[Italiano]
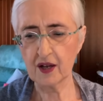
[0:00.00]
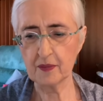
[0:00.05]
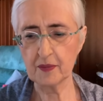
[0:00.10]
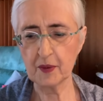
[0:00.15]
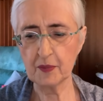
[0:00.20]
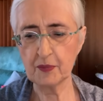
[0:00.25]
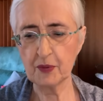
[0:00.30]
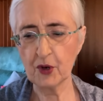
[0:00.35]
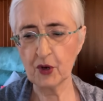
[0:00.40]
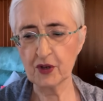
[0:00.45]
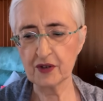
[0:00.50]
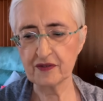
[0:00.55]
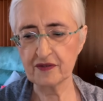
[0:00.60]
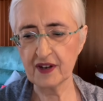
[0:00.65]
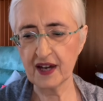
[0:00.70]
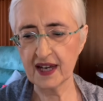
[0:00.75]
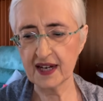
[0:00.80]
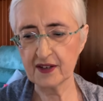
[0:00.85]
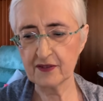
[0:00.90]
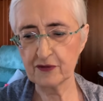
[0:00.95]
eh, poi
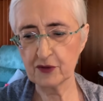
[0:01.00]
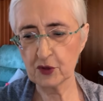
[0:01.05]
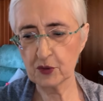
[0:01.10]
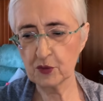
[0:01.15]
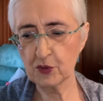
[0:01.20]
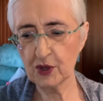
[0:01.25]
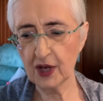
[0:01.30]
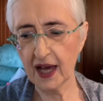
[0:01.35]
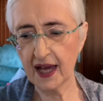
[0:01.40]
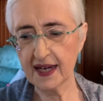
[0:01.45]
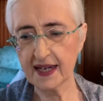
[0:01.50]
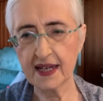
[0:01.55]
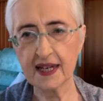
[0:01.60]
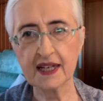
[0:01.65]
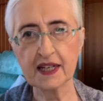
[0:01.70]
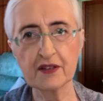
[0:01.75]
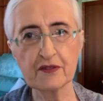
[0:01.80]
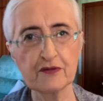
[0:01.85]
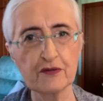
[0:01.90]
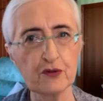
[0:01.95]
fare, formulare
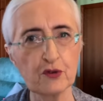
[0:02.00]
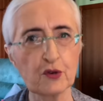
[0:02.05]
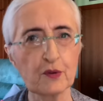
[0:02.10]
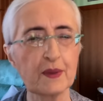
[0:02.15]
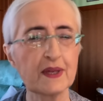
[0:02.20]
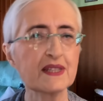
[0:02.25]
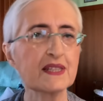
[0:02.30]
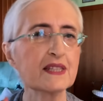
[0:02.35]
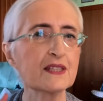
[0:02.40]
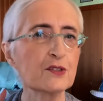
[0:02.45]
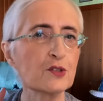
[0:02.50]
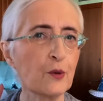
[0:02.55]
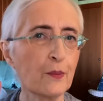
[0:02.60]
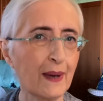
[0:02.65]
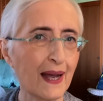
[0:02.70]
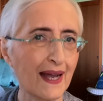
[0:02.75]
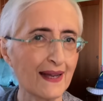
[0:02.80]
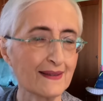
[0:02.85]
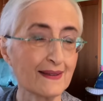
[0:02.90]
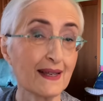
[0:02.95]
anche in forma di
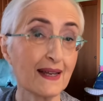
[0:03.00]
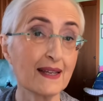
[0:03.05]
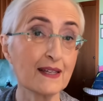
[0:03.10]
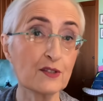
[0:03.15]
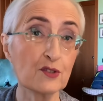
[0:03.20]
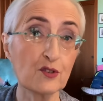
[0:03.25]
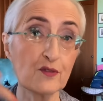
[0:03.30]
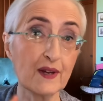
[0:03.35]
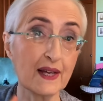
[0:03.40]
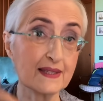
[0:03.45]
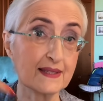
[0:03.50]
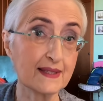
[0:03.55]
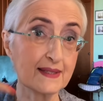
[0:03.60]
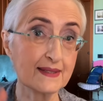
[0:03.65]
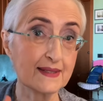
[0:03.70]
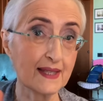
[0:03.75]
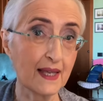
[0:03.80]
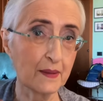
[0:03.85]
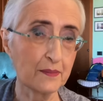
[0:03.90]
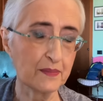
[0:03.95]
domanda che trovate
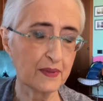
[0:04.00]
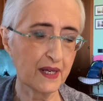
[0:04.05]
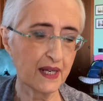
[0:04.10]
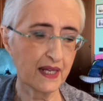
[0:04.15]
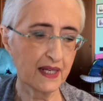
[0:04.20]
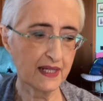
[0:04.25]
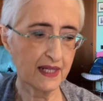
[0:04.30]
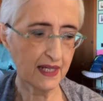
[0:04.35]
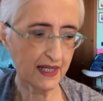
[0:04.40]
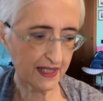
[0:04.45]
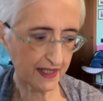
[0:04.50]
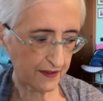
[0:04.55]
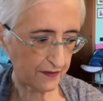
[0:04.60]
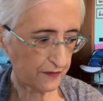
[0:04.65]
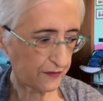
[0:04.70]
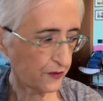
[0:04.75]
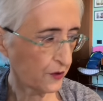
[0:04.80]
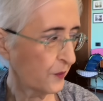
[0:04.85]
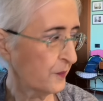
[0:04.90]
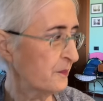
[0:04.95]
sempre
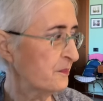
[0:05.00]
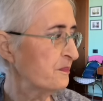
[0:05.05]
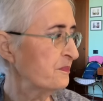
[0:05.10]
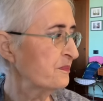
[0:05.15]
nell'info.